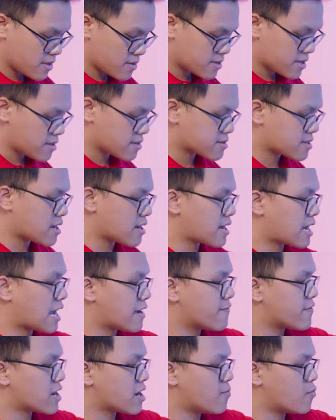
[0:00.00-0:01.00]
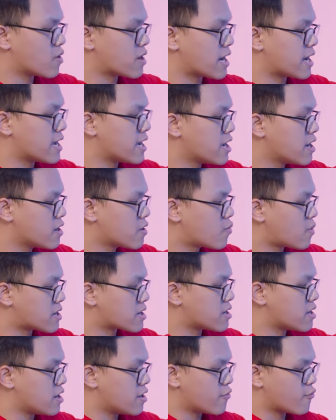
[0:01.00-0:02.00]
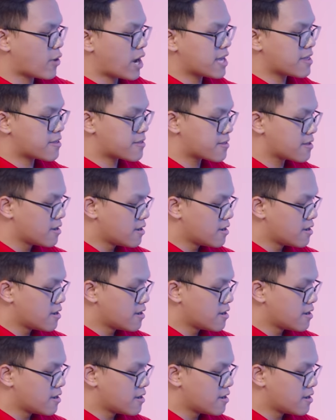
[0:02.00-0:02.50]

nó sẽ được tặng kèm với cả một cái quạt uh, race